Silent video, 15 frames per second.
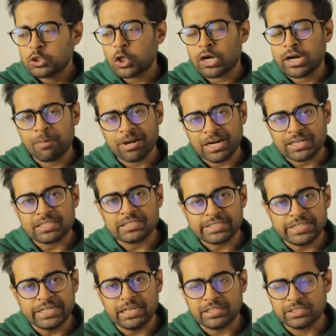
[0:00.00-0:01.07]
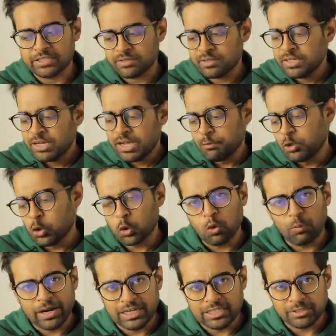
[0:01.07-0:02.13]
ধরেন আমার একটা স্কিল আছে আমি
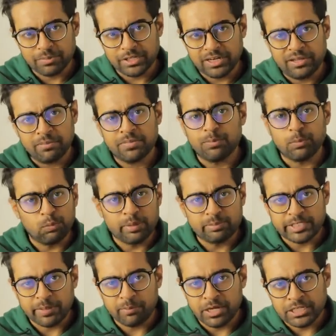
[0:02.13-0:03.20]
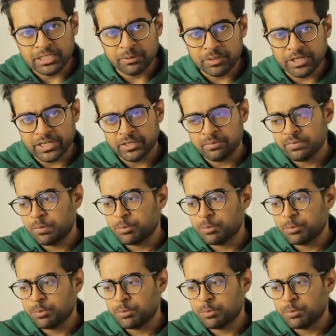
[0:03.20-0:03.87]
লোগো বানাইতে পারি আমি ওয়েবসাইট বানাইতে পারি